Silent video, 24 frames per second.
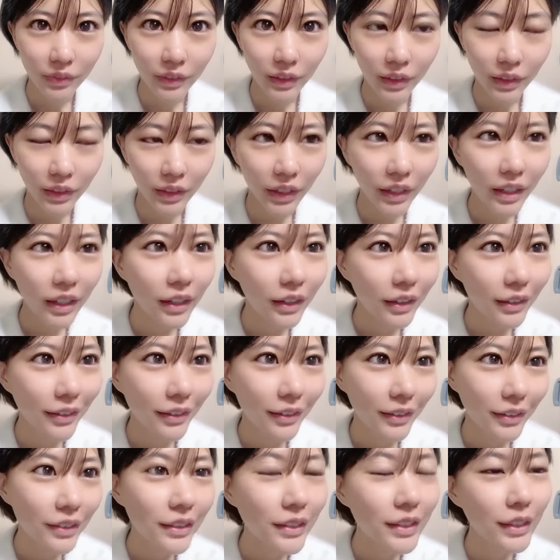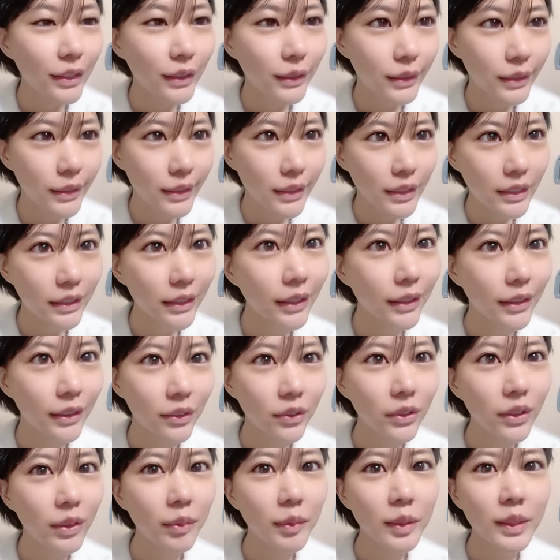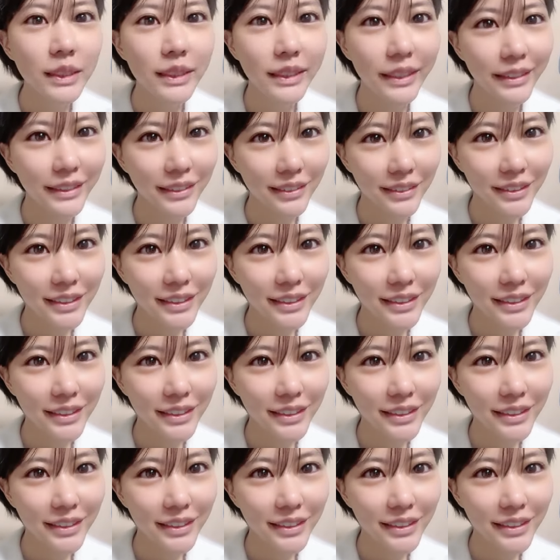田舎から出てきて刺激受けました